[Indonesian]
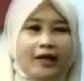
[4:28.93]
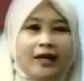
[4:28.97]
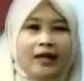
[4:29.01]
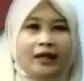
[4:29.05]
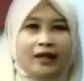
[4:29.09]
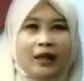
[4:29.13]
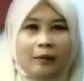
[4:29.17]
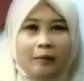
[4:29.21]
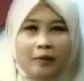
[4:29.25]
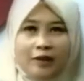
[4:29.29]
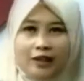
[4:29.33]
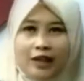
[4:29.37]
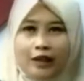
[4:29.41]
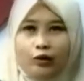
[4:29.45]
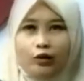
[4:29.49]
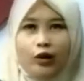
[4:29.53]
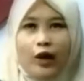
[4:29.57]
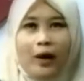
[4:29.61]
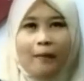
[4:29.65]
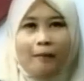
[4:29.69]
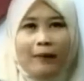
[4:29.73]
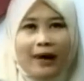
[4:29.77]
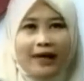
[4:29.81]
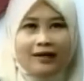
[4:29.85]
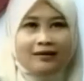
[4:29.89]
tapi satu yang
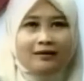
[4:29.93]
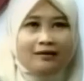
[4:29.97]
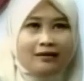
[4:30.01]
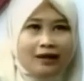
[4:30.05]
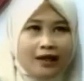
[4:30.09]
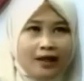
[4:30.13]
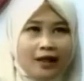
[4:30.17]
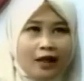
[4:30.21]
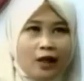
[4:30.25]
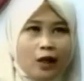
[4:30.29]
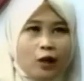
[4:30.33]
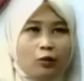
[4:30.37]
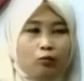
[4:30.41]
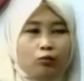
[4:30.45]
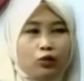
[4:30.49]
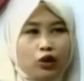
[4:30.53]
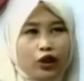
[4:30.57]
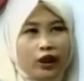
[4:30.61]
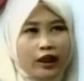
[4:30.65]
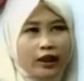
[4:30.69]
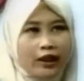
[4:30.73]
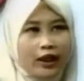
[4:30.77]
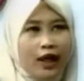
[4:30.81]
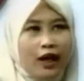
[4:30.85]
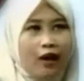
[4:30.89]
pasti
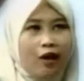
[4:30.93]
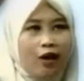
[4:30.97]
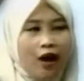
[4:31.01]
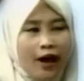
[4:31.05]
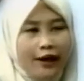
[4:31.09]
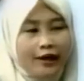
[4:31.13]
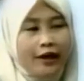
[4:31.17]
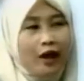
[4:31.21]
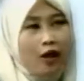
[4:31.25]
mungkin kalau ada